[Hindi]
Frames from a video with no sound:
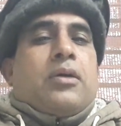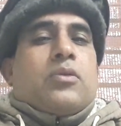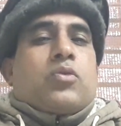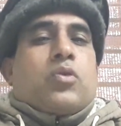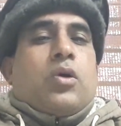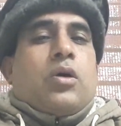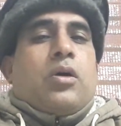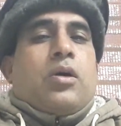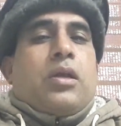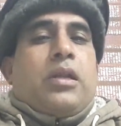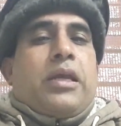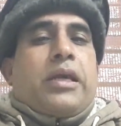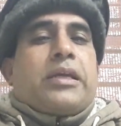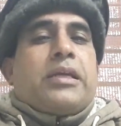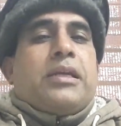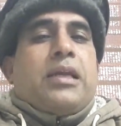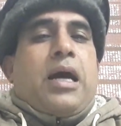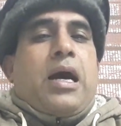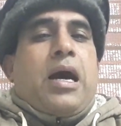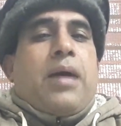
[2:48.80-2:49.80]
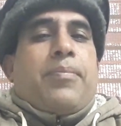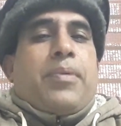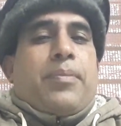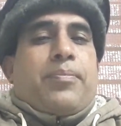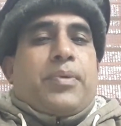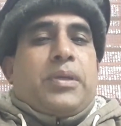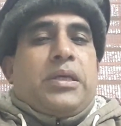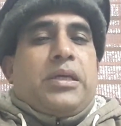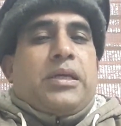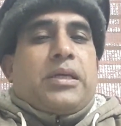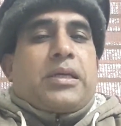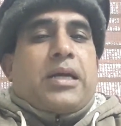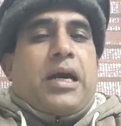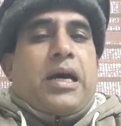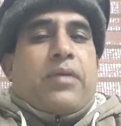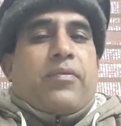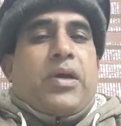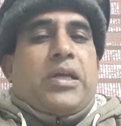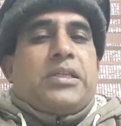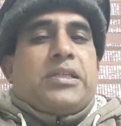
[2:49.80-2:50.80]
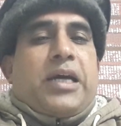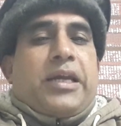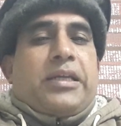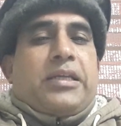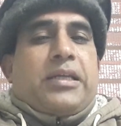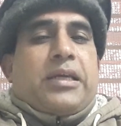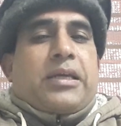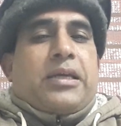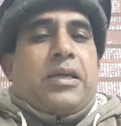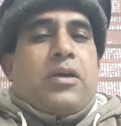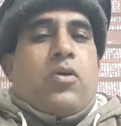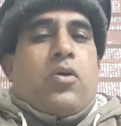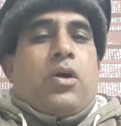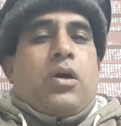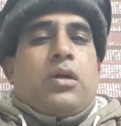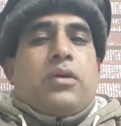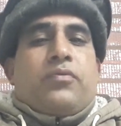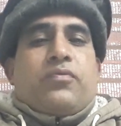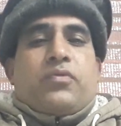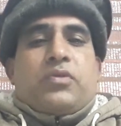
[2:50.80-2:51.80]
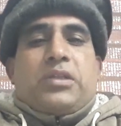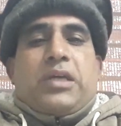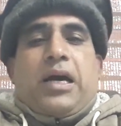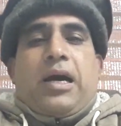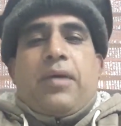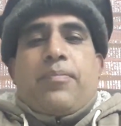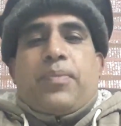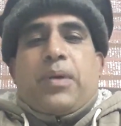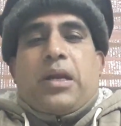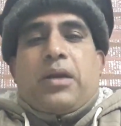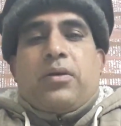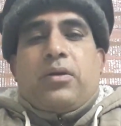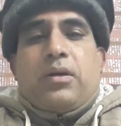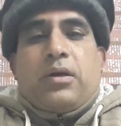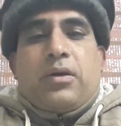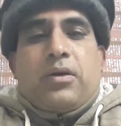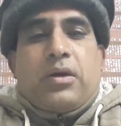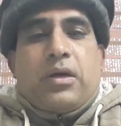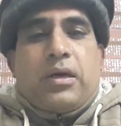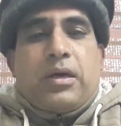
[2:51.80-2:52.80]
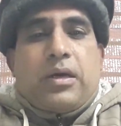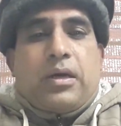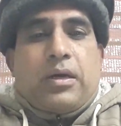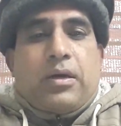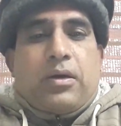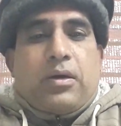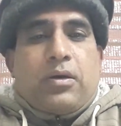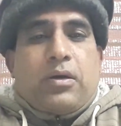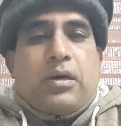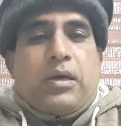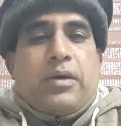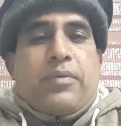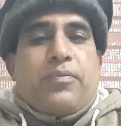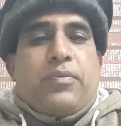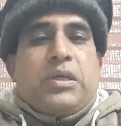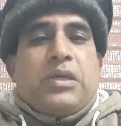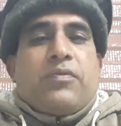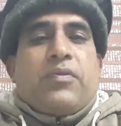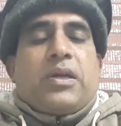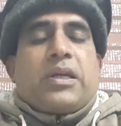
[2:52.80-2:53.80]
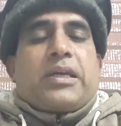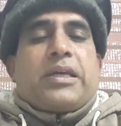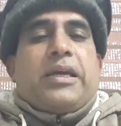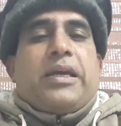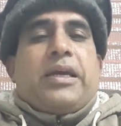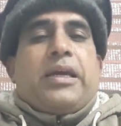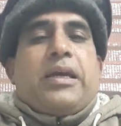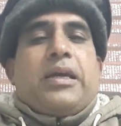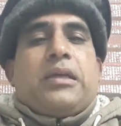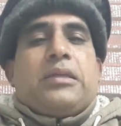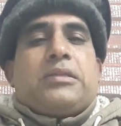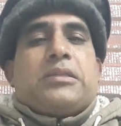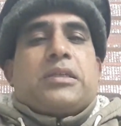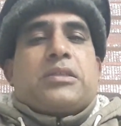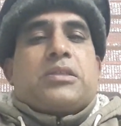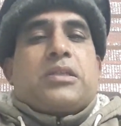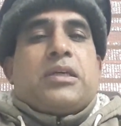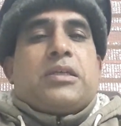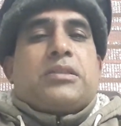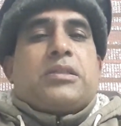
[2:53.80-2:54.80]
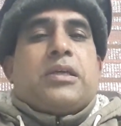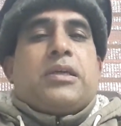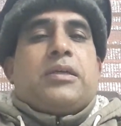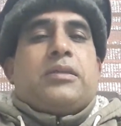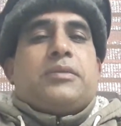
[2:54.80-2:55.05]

तो लेकिन आप अपनी कार्रवाई जारी रखिए और यहाँ पर इवन के जस्टिस